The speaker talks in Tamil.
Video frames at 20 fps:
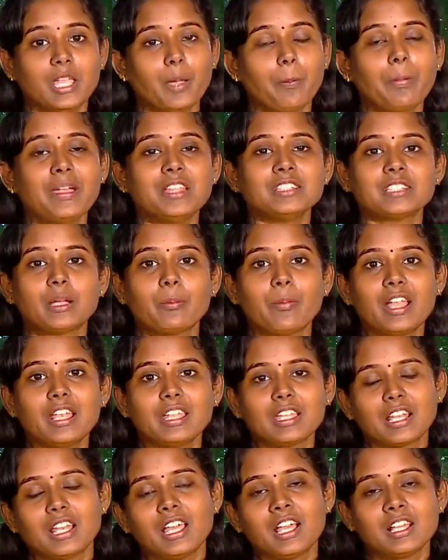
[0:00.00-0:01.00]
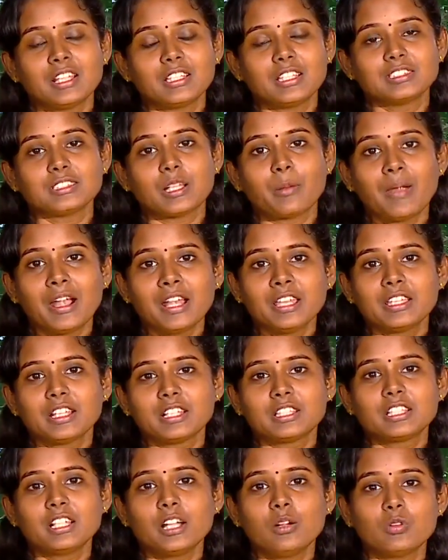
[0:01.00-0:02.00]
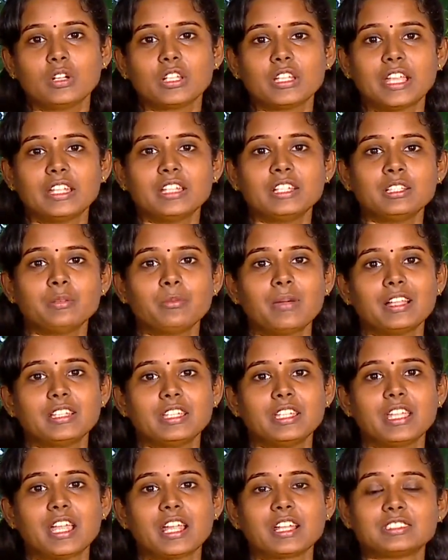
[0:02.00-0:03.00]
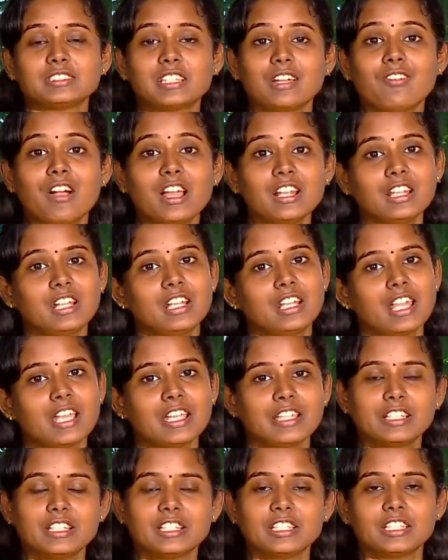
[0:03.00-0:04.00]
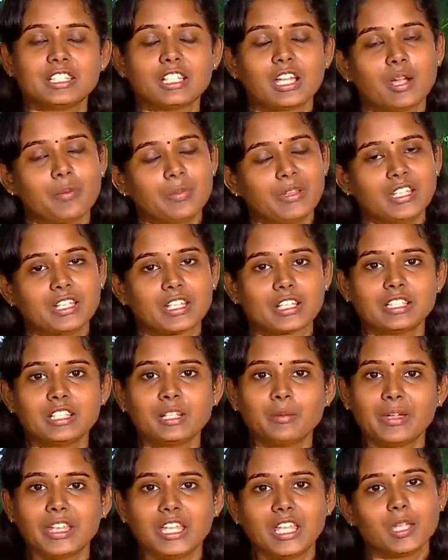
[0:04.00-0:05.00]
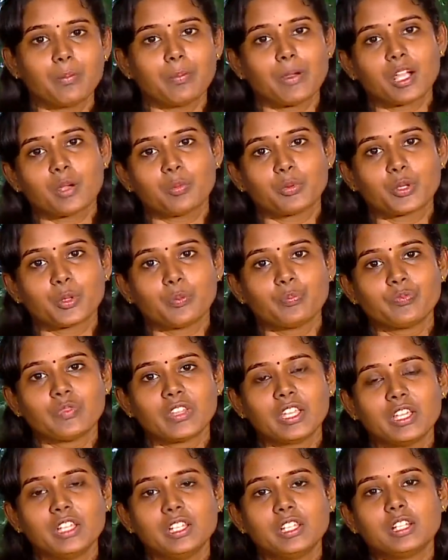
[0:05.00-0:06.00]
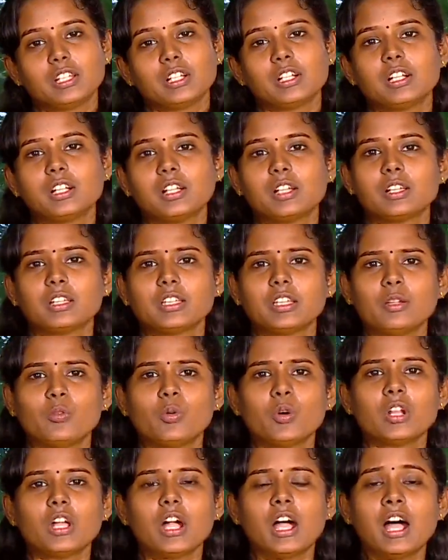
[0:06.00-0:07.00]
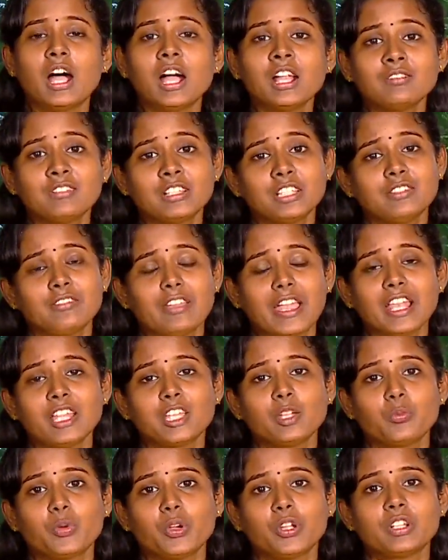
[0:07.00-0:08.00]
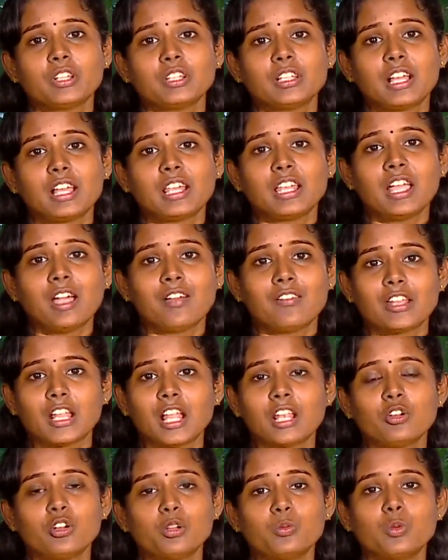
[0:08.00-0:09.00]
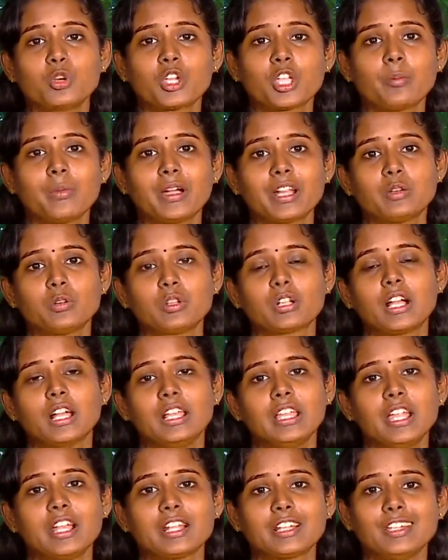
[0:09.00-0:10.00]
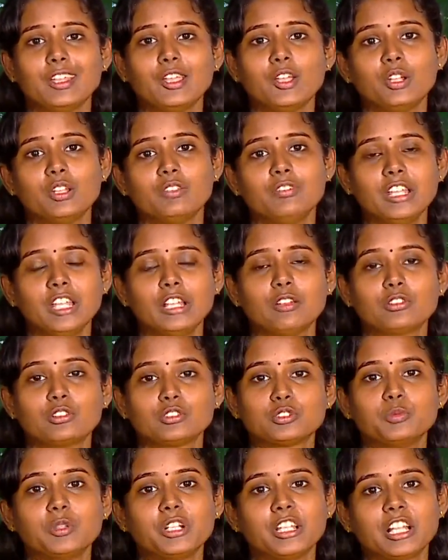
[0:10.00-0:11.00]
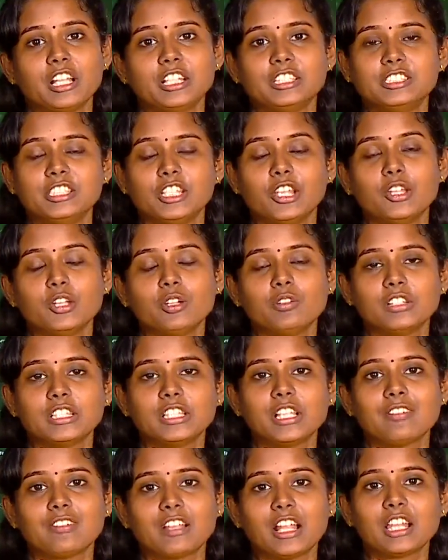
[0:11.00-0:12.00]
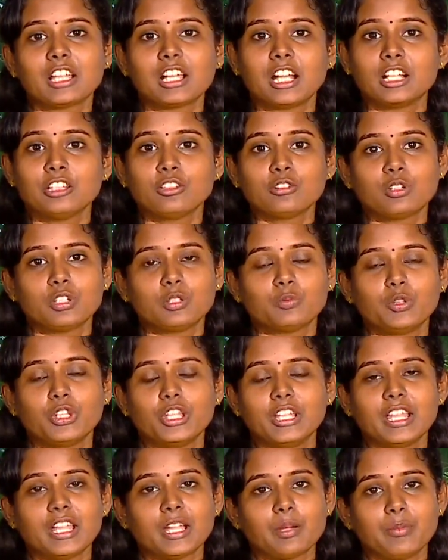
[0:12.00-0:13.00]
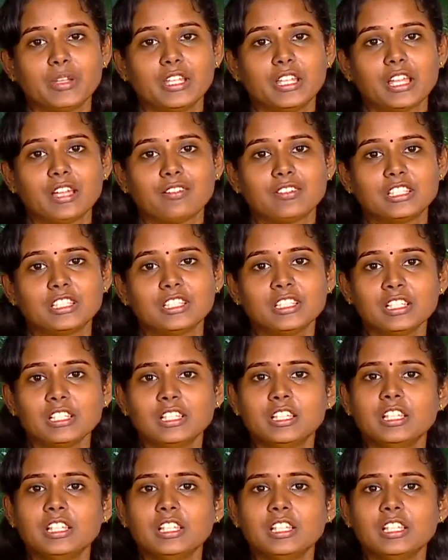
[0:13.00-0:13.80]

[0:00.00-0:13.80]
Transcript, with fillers: எப்படி சமாளிக்கலாம் அந்த சமாளிக்கிறதுக்கு அவங்களுக்கு என்னென்ன மாதிரியான சவால்கள்லாம் இருக்குது அப்படிங்கிறத நம்ம இன்றைக்கி பார்க்க போகிறோம் ஒரு ஆண் வந்து வேலைக்கு போயிடுறதுனால அவனால் ஒரு முக்கியமான ஒரு கல்யாணத்துலேயோ இல்லை வீட்டில் ஒரு சுப நிகழ்ச்சியிலையோ வந்து அவனால் கலந்து கொள்ள முடியல அப்படின்னா வந்து